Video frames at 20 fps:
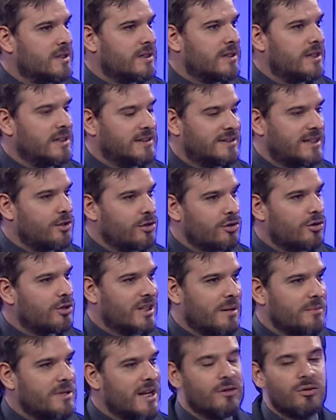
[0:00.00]
El Señor no
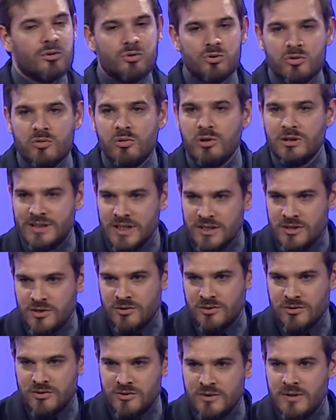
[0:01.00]
está mirando tus
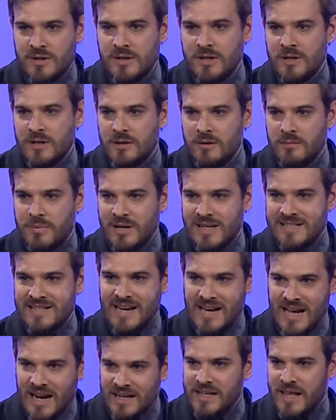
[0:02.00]
bolsillos para
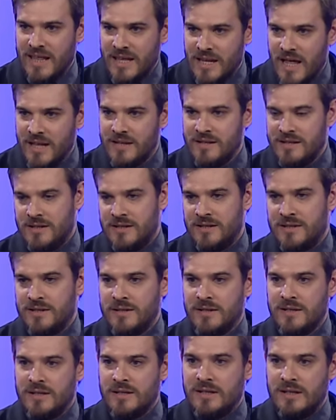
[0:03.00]
sacarte adelante.
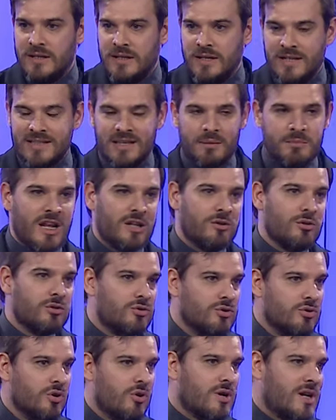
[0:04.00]
Él está mirando
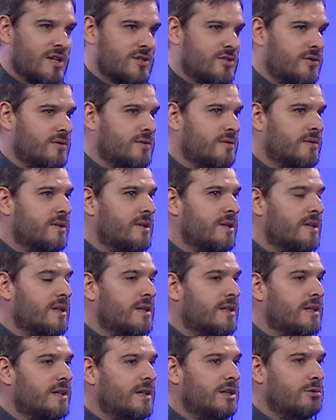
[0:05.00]
tu corazón.
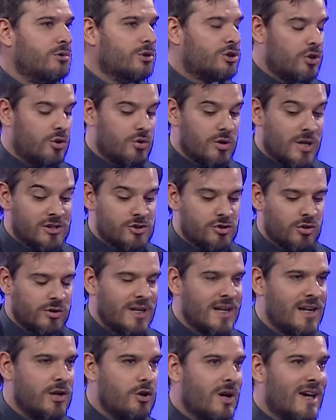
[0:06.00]
Y nuestro corazón
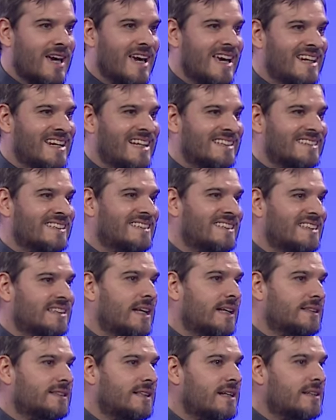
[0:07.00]
es lo que
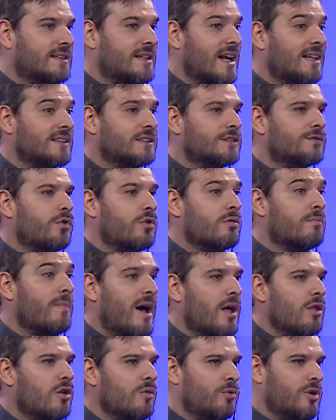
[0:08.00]
necesita ser
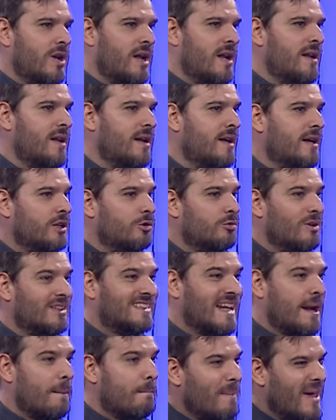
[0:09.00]
transformado por el
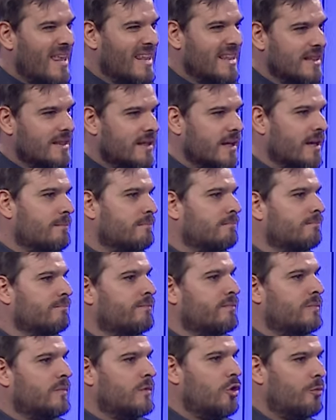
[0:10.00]
nuestra mente,
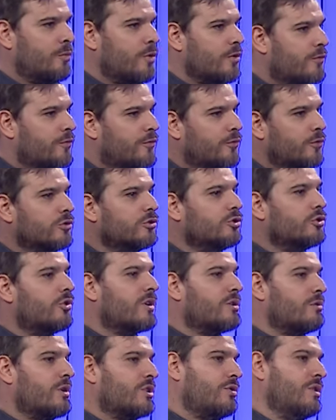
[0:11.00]
lo profundo
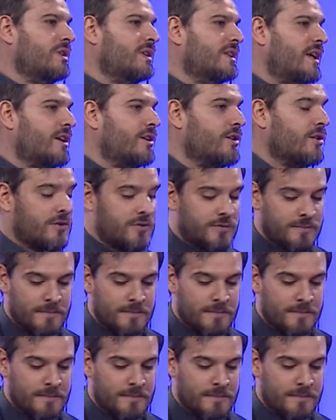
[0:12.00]
de nuestro interior.